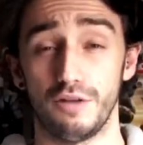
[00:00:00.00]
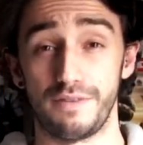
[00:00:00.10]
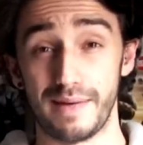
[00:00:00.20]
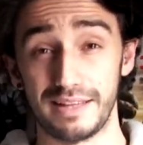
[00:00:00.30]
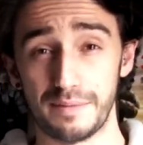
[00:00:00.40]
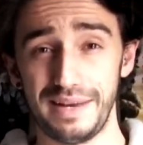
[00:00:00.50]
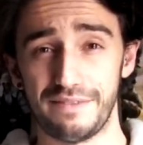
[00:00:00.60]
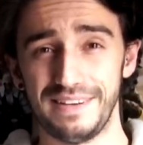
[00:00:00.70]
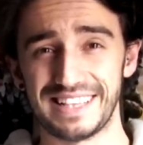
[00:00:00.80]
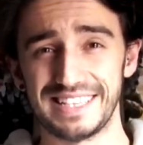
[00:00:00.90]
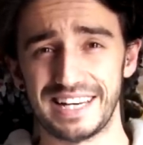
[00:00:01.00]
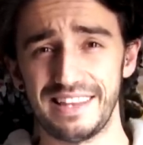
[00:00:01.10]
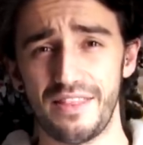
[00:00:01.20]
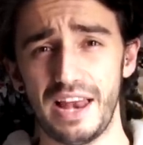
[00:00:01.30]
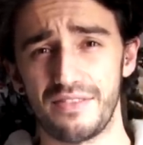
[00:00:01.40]
Confirmada también la fecha de
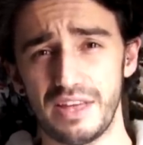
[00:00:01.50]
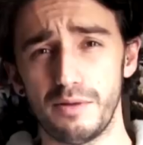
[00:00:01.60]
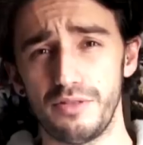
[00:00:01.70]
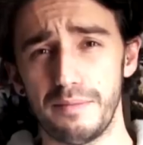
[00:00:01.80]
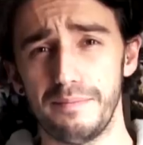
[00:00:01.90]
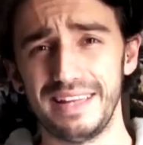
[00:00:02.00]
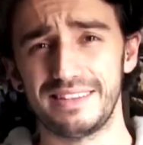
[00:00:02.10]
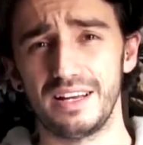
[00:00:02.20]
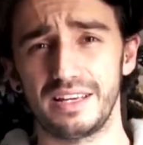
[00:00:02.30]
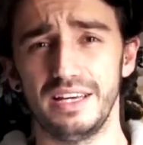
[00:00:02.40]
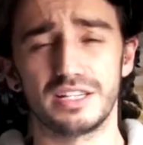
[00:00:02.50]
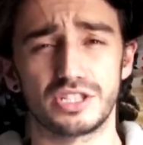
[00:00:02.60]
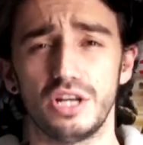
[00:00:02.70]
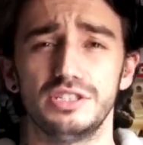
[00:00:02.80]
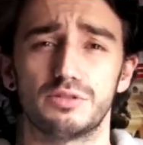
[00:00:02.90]
salida de la demo de Metal Gear
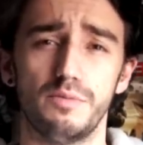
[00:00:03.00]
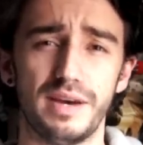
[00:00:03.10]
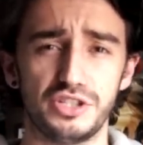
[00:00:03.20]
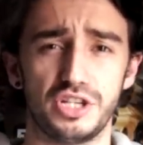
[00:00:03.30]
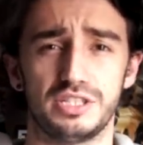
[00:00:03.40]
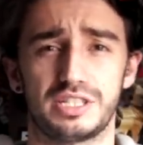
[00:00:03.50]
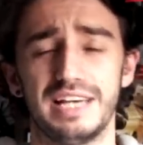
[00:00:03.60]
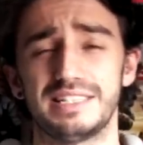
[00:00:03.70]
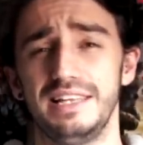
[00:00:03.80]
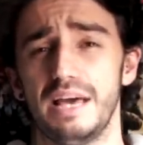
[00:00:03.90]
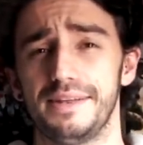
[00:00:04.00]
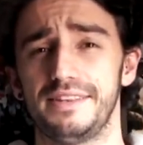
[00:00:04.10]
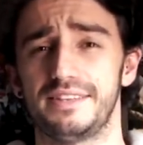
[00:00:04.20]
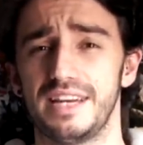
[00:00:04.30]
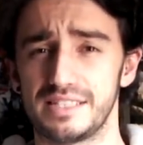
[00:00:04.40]
Solid Revengeance que es el día
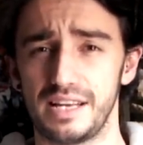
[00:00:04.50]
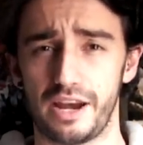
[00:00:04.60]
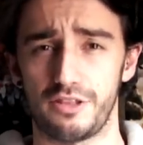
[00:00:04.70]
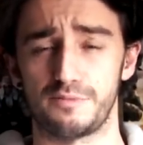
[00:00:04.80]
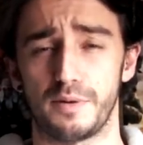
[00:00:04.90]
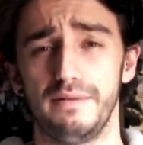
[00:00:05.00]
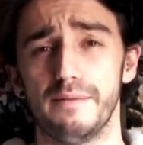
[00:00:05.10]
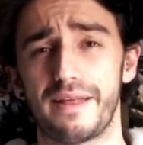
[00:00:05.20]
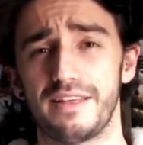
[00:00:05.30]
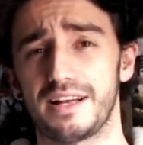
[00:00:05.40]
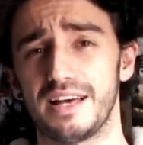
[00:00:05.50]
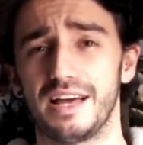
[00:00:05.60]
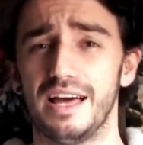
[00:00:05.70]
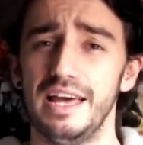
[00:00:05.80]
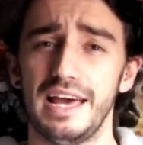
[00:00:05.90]
23 de enero, disponible para
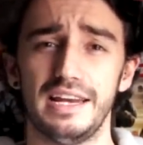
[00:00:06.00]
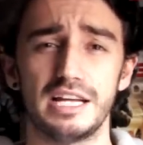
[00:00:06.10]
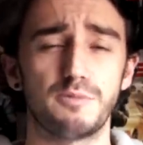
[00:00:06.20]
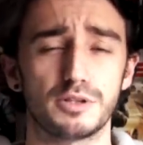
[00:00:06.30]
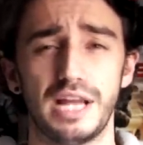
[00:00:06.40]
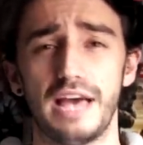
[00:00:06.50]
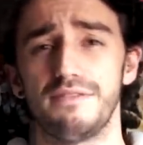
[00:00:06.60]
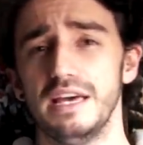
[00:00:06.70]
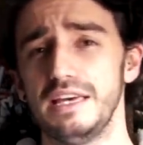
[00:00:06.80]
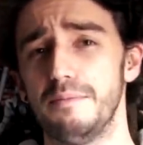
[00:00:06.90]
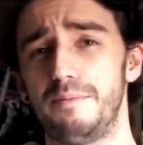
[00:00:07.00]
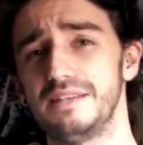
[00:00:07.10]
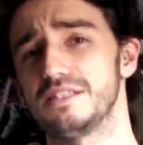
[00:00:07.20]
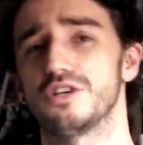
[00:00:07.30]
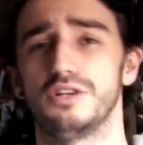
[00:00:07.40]
descarga en Xbox Live y
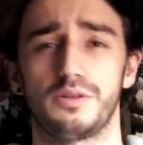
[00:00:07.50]
PlayStation